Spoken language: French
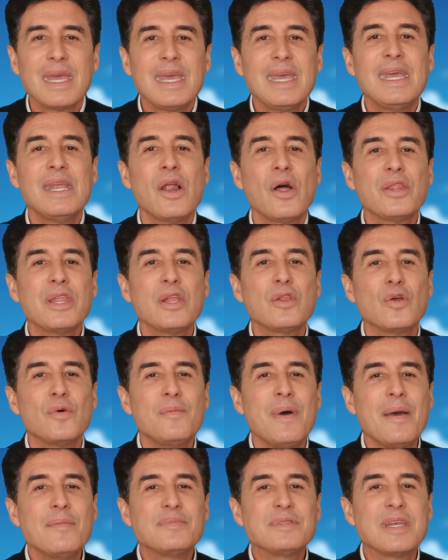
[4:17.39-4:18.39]
Il en est de
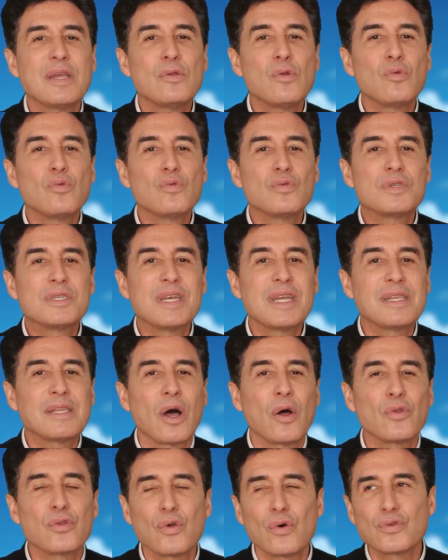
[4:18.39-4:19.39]
même si nous nous
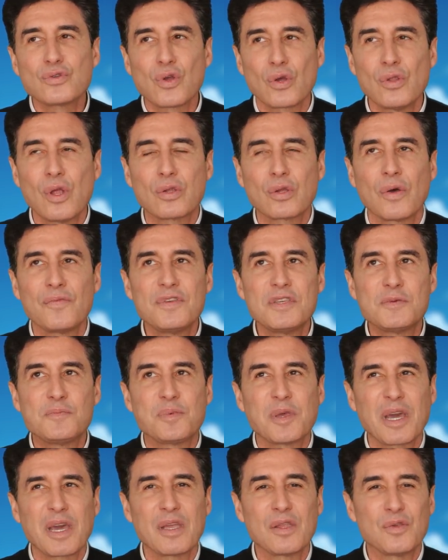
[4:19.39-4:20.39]
étendons sur notre vie
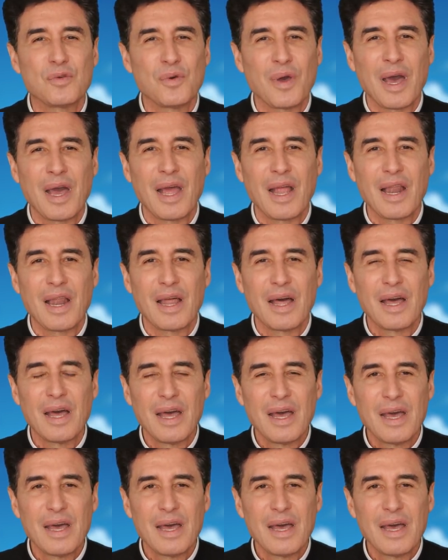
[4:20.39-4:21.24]
spirituelle.